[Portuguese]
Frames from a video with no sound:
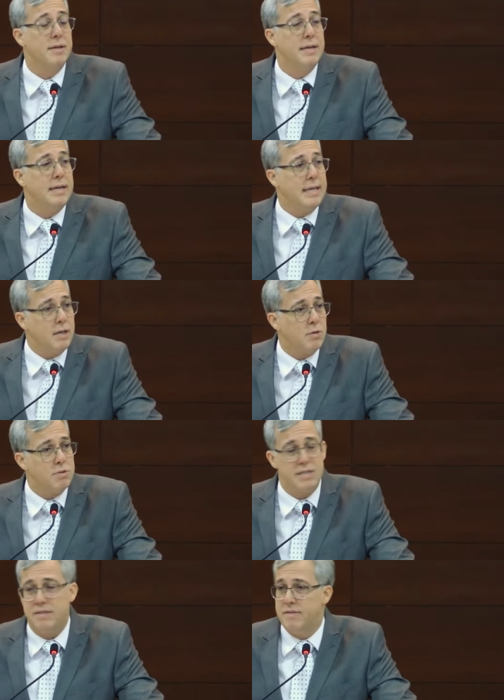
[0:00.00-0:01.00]

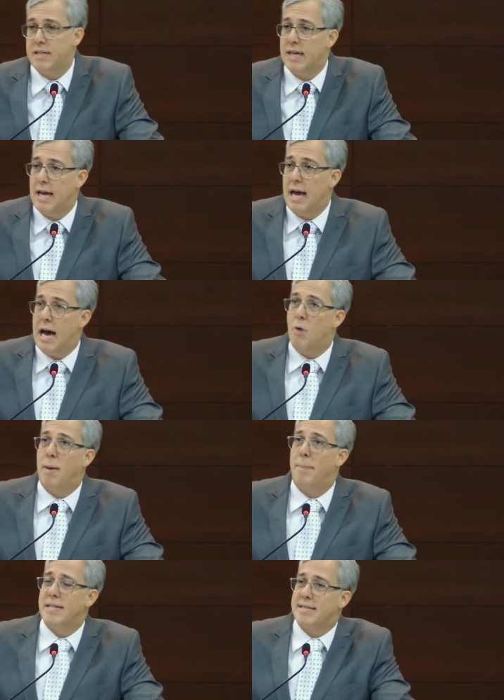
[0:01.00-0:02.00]
inclusive, a
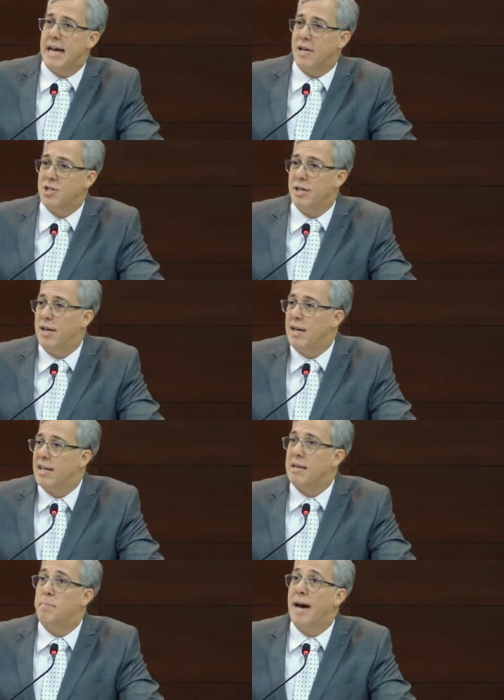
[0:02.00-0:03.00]
uma passagem
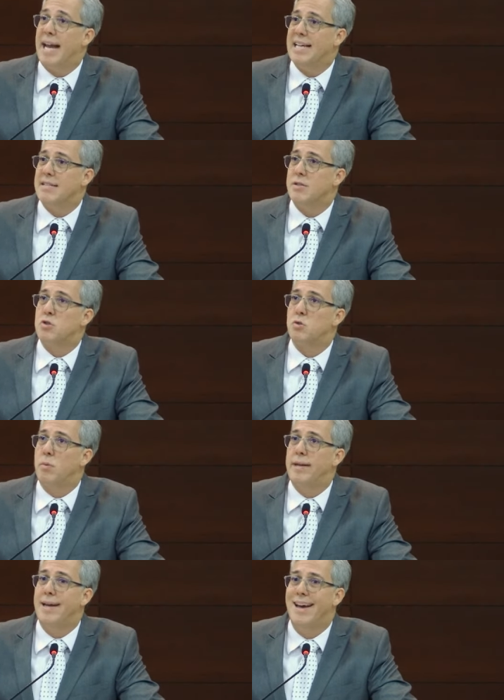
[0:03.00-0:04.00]
que parece
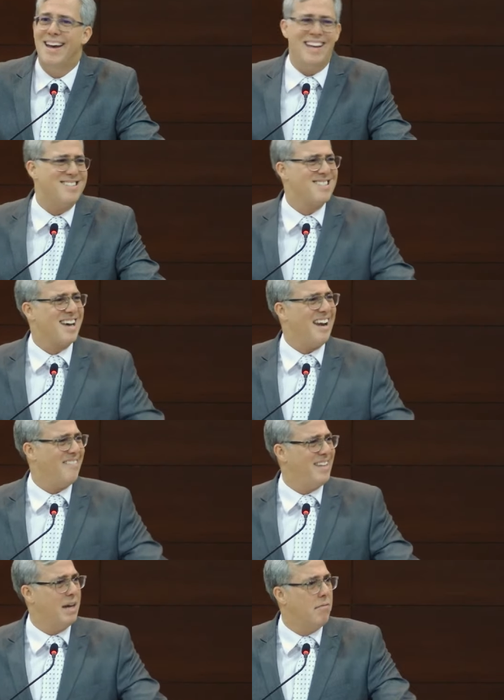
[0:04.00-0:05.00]
sobre
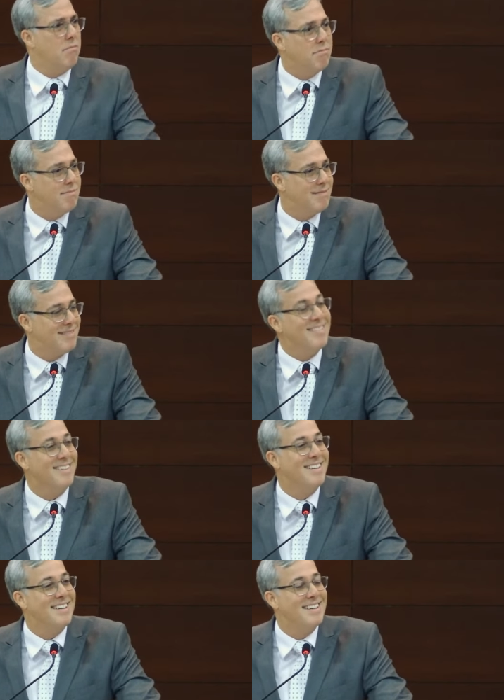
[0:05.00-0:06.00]
escravidão.
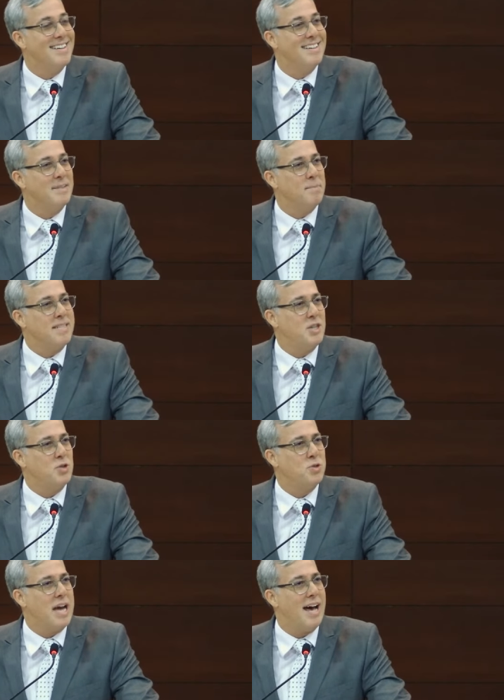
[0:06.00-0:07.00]
Mas deixa
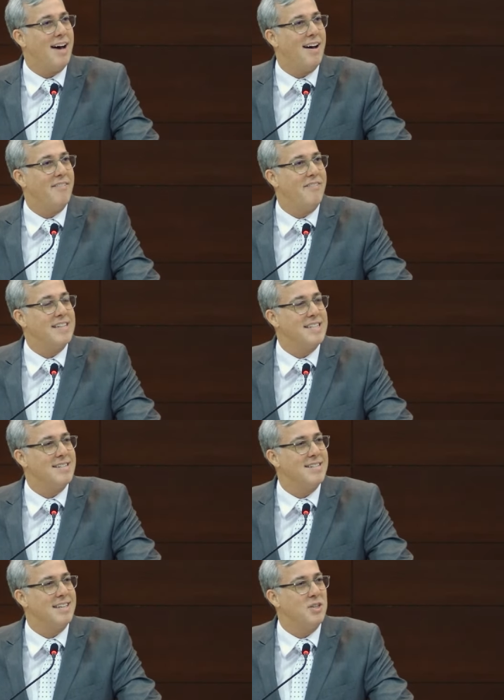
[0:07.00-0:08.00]
eu já fazer a
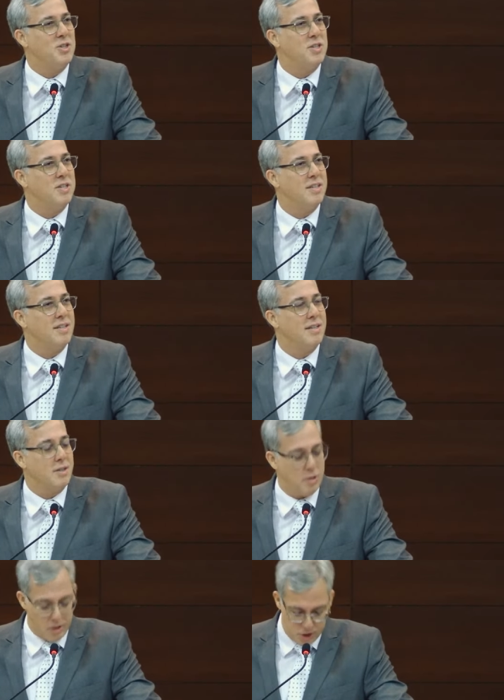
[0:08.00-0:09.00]
seguinte
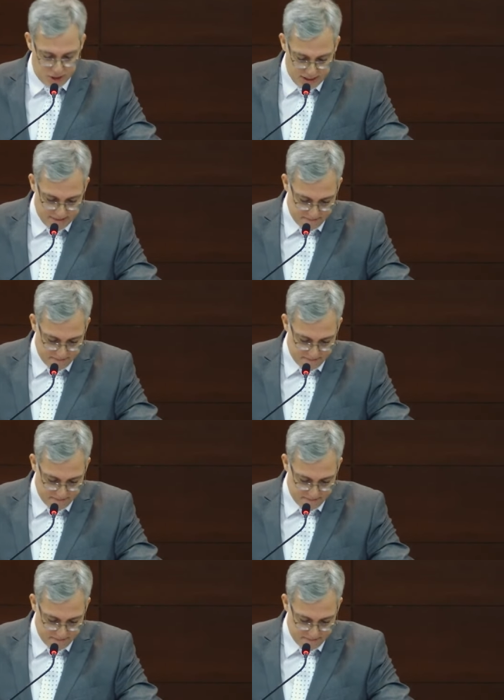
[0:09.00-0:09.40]
notinha.